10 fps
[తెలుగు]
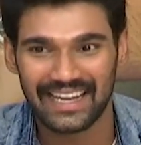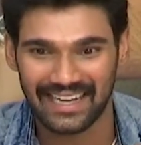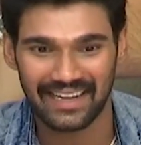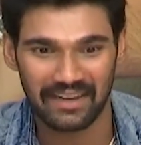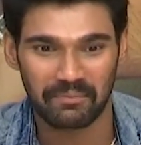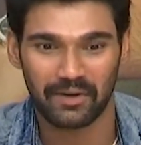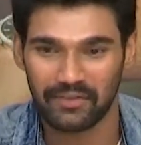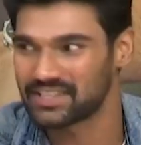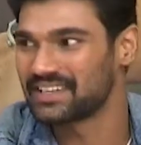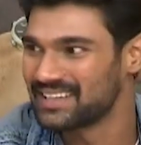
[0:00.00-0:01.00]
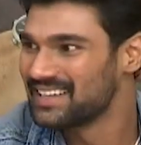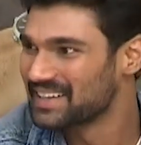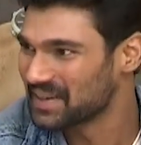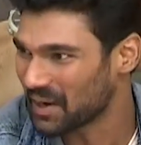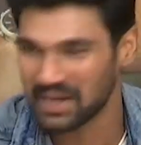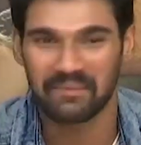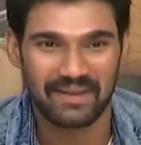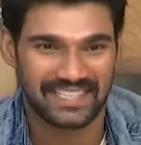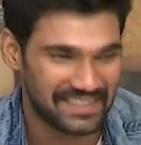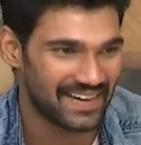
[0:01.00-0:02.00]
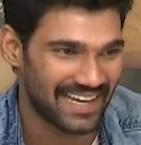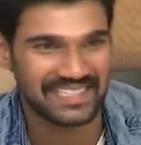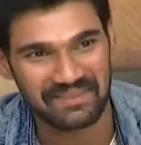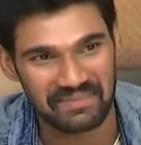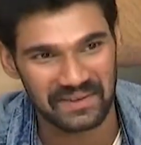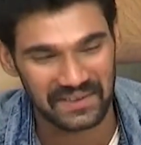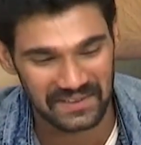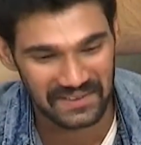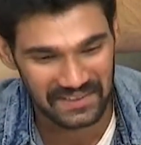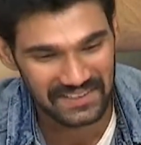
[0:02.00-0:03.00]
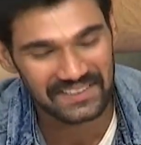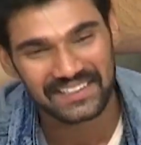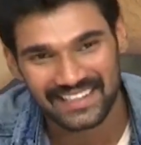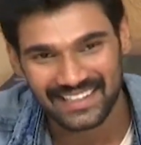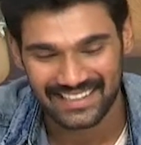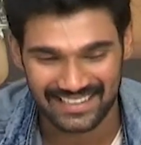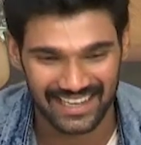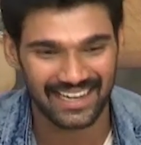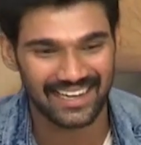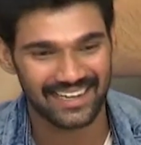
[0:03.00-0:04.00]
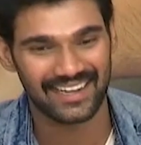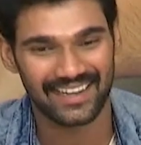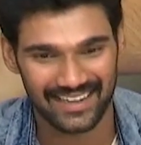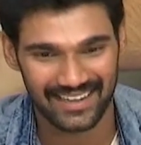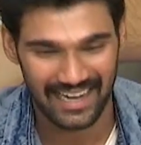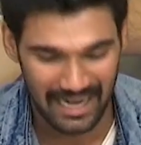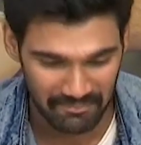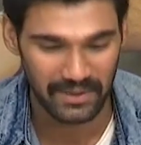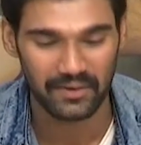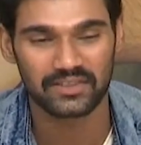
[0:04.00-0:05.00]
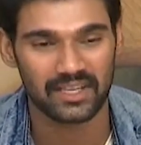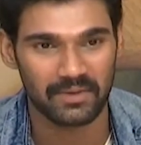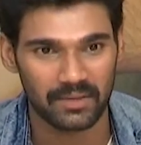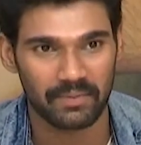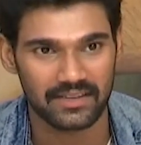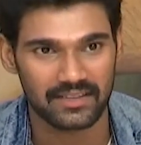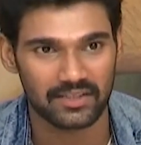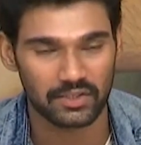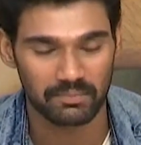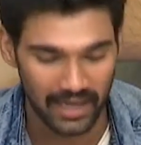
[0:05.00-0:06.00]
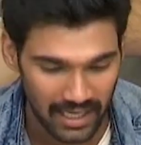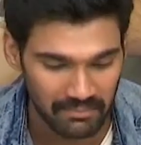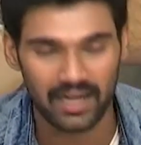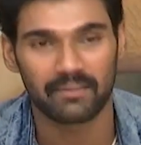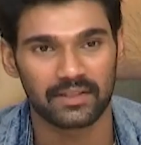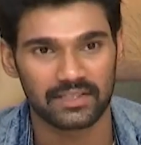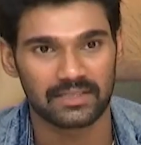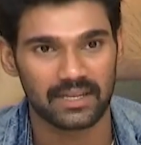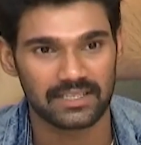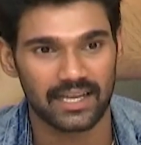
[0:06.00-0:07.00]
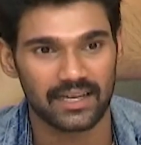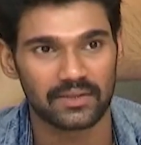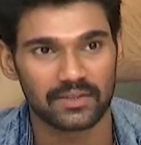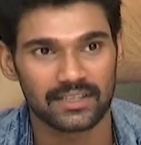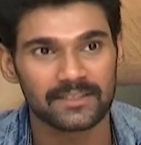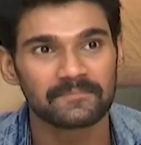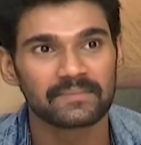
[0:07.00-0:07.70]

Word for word: ఇక్కడ ప్రొఫెషన్ ఆక్యుపేషన్ ఇవ్వాలని చెప్పి కోరుకుంటూ చాలా హ్యాపీగా ఉంది సార్ మీతో పనిచేసేందుకు మళ్ళీ మళ్ళీ మీతో సినిమా చేయాలని ఉంది